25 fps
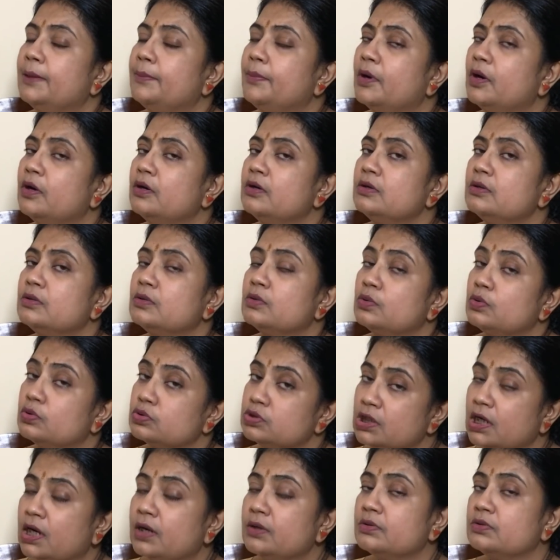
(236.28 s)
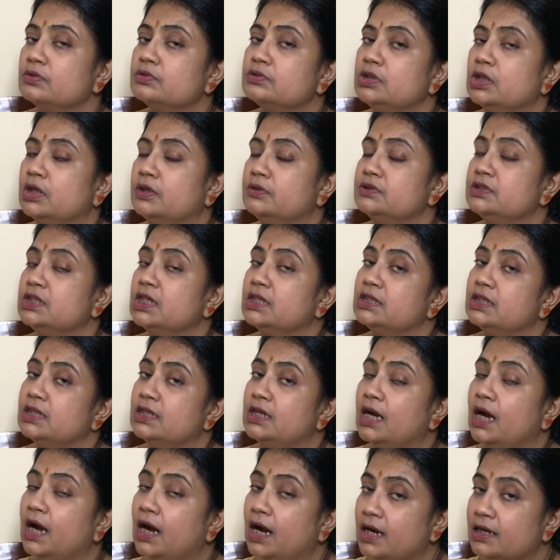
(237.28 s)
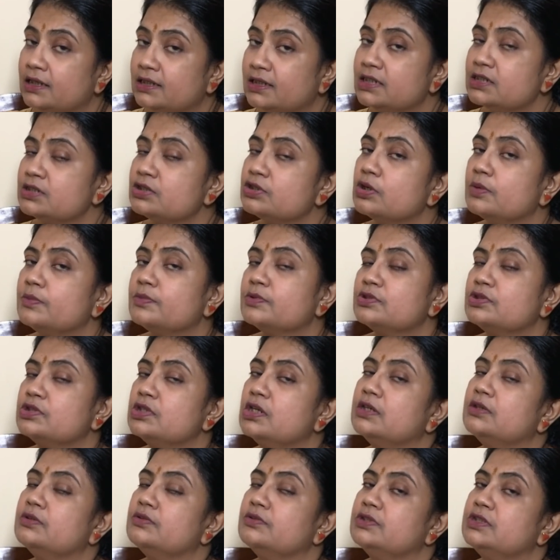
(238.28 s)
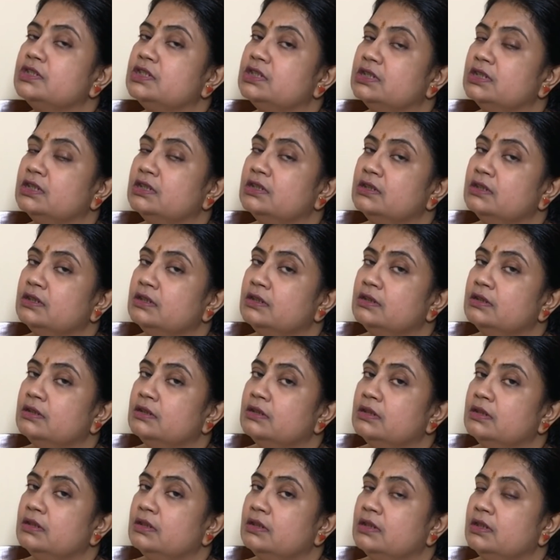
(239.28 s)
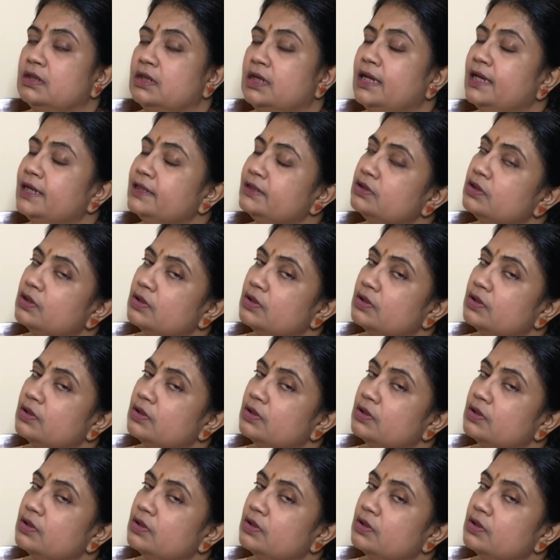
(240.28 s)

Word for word: এবং কোথাও কোথাও যাদের হার্টের সমস্যা রয়েছে এই